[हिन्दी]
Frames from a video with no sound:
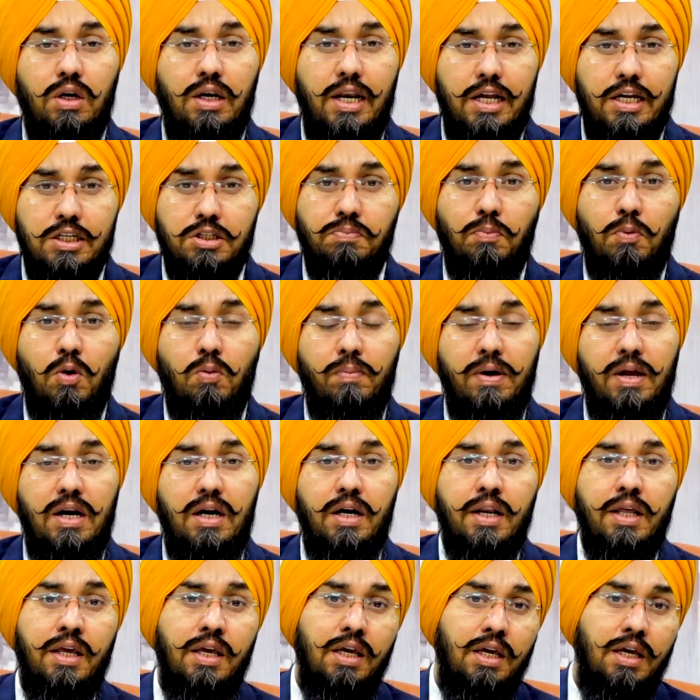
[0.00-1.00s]
लेस
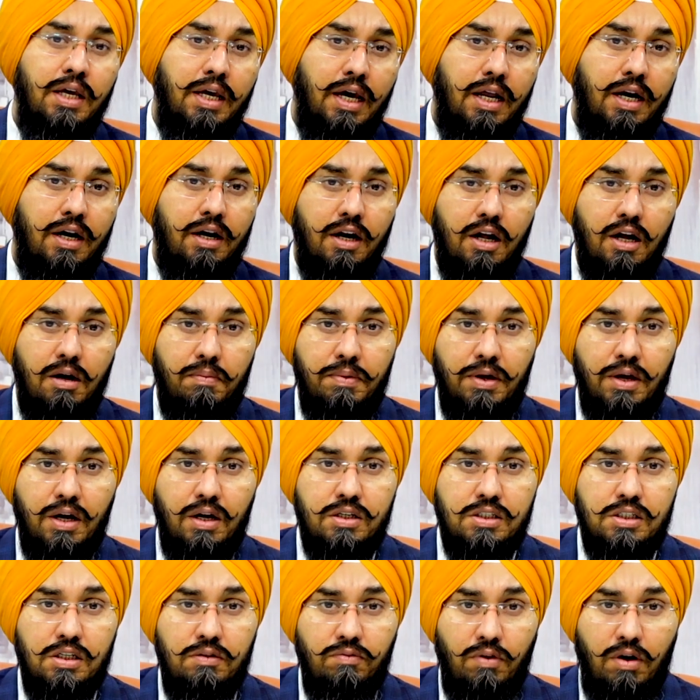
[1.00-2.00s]
प्रोबेलिटी की कैनेडा अब
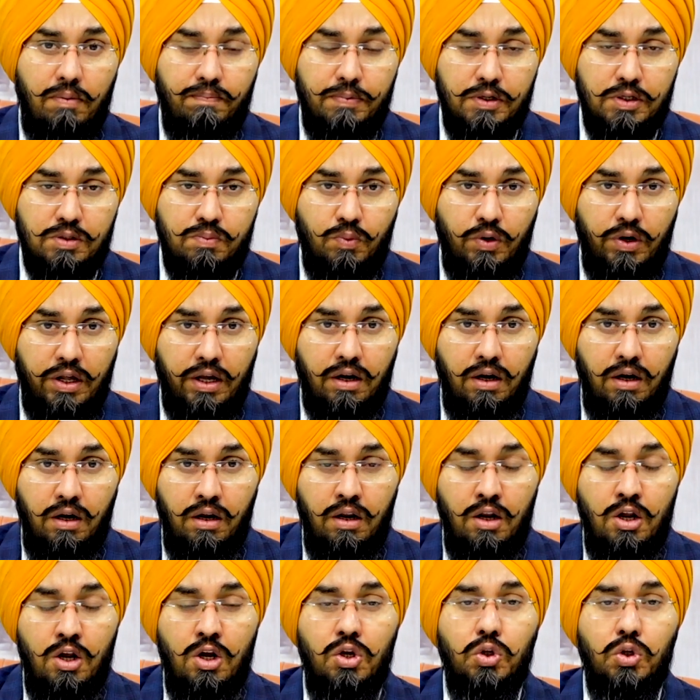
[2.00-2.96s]
यहाँ से वापस मुड़ेगा